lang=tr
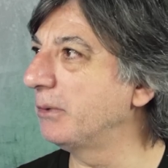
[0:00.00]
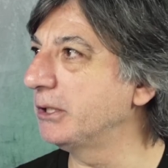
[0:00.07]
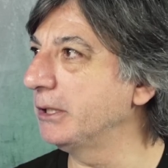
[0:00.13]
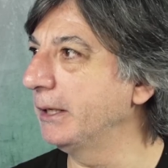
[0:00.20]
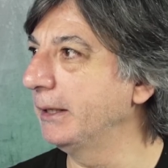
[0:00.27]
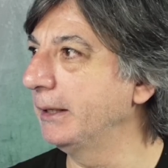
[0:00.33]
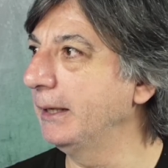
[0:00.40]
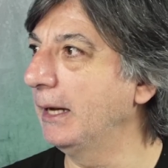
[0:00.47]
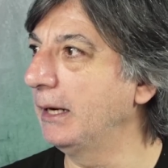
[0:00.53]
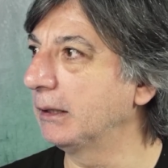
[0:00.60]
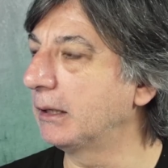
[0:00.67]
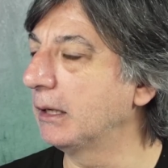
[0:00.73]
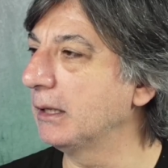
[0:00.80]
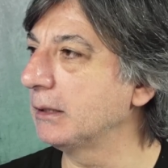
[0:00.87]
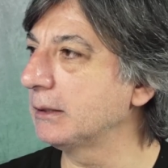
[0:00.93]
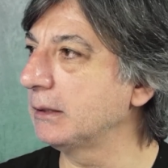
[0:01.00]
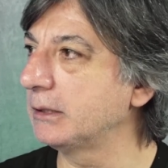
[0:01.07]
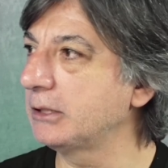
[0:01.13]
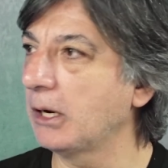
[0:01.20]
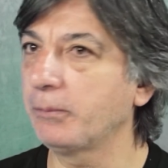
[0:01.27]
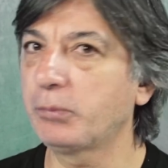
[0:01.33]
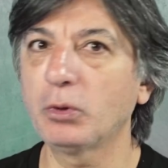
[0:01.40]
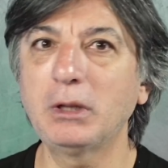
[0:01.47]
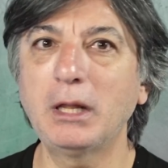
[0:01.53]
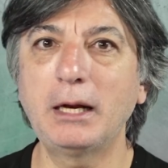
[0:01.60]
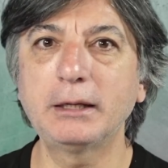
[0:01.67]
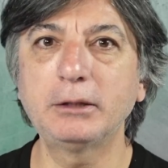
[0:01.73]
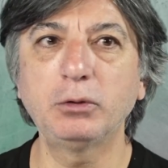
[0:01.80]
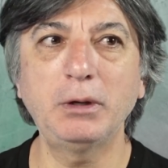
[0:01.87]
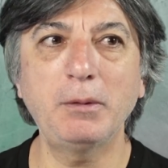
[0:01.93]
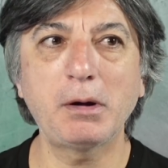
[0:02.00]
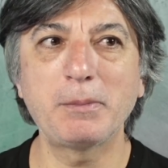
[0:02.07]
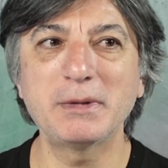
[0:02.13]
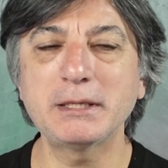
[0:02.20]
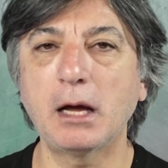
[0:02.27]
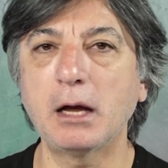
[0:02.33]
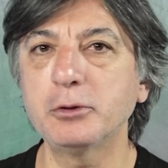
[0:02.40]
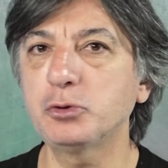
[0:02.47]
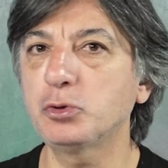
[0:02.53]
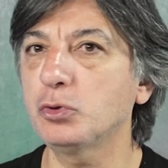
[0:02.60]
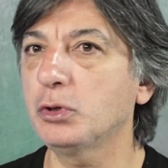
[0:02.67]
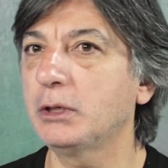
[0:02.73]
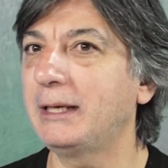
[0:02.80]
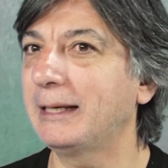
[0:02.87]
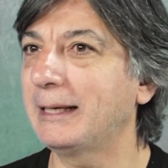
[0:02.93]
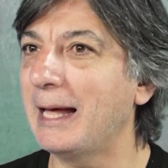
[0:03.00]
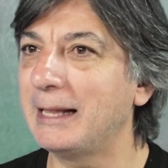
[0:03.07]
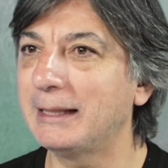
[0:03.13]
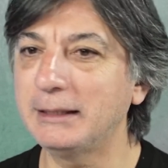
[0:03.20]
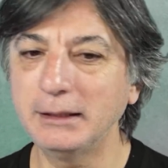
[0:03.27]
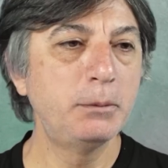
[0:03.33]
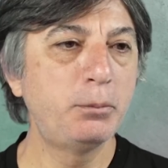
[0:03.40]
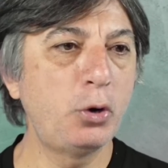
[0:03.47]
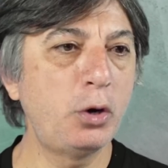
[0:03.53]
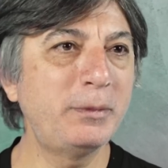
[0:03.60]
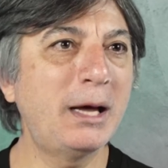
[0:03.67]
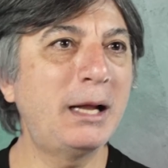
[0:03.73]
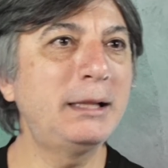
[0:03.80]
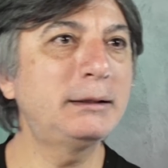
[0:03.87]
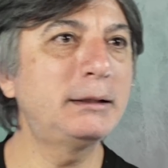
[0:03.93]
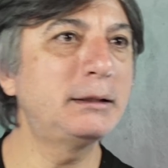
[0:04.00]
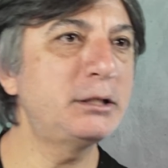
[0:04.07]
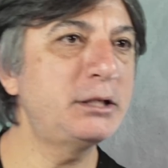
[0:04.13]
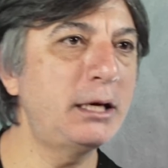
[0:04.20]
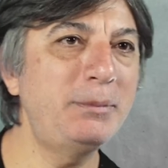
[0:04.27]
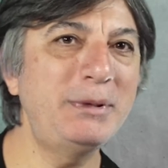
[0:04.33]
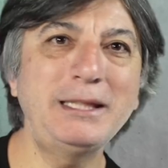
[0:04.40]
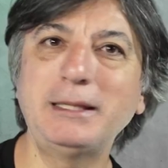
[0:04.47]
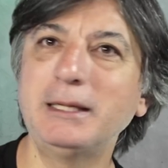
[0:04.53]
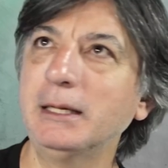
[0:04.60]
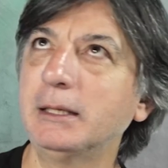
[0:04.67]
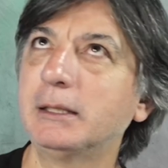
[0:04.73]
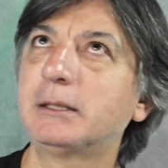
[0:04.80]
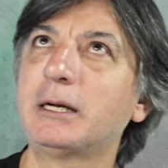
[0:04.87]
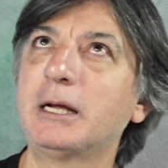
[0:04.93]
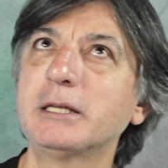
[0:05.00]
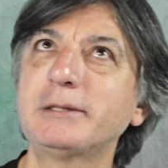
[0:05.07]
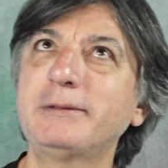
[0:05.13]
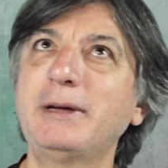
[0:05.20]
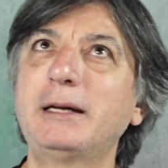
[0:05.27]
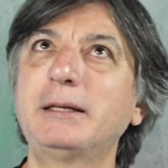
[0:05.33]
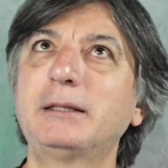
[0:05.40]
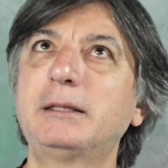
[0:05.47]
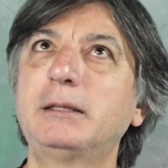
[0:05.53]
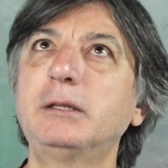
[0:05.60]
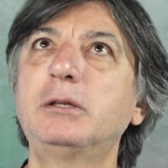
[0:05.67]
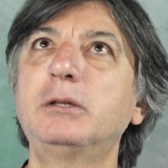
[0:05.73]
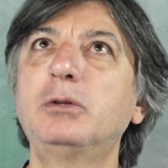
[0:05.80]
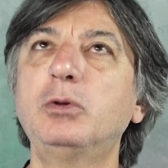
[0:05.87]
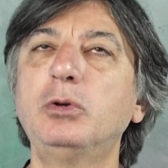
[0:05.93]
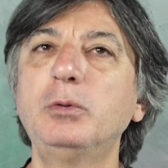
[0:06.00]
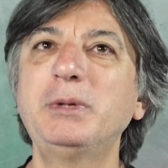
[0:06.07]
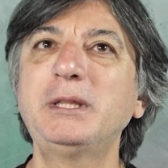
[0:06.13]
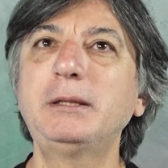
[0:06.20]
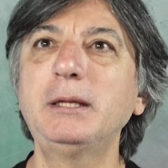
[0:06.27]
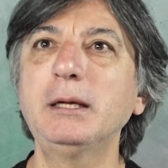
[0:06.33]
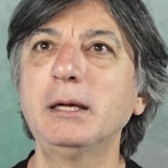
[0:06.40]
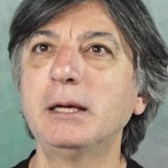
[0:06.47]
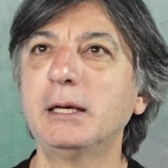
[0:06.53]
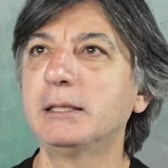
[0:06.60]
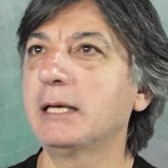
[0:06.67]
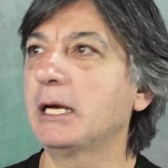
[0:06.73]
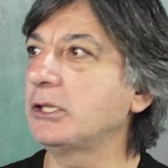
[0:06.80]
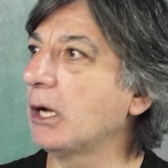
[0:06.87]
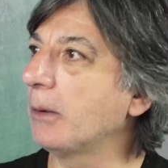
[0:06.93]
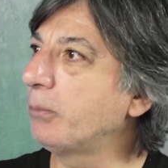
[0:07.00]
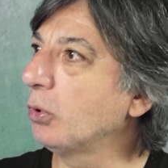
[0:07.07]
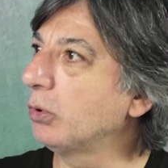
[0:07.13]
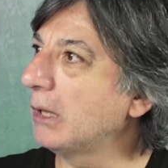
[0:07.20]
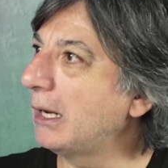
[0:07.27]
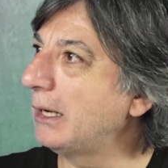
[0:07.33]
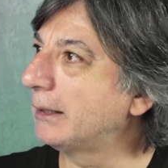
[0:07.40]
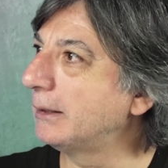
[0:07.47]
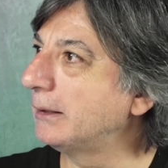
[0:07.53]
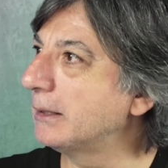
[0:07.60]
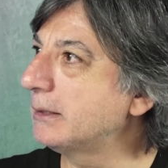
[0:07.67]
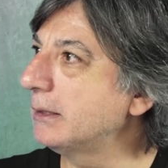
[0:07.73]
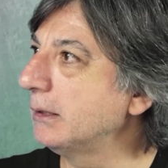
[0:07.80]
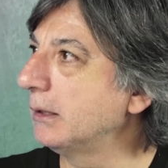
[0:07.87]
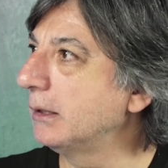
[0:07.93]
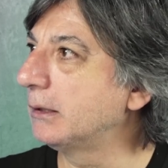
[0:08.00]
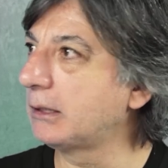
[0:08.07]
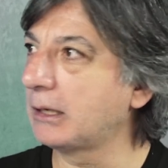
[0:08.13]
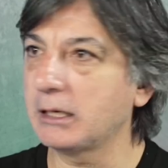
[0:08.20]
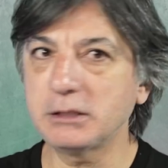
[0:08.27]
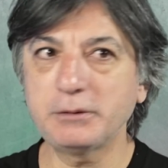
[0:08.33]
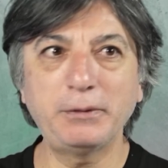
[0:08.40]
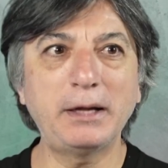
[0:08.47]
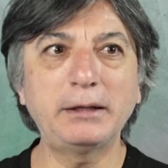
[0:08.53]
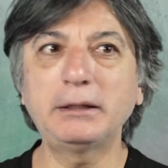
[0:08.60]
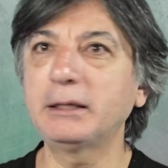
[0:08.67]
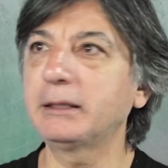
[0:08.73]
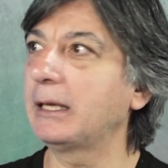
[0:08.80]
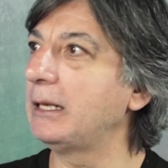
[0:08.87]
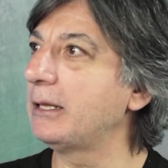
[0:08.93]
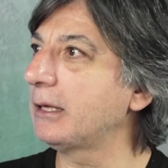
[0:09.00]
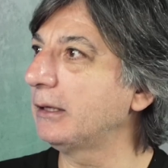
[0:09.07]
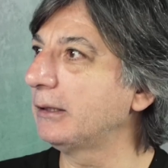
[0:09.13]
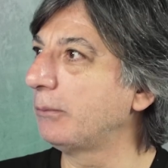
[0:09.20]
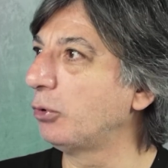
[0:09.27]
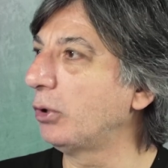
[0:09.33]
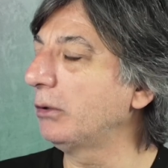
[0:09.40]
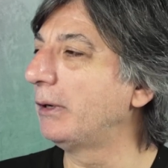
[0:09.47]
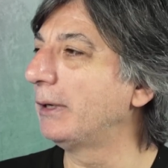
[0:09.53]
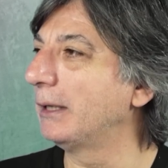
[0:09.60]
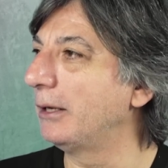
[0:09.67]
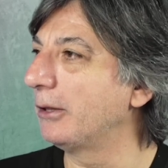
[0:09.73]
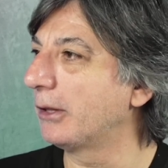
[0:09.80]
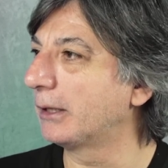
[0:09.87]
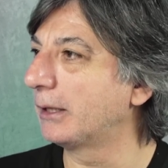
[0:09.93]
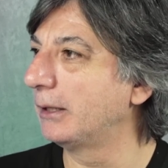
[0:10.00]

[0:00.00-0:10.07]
bir şey. Yani Şampiyonlar Ligi'nde oynamak mesela Ağustos ayına geldin. Premier Lig'de de şey bitti. Transfer günü bitti. Sen Şampiyonlar Ligi'ndesin. Transferde gelecek adam ona göre gelecek.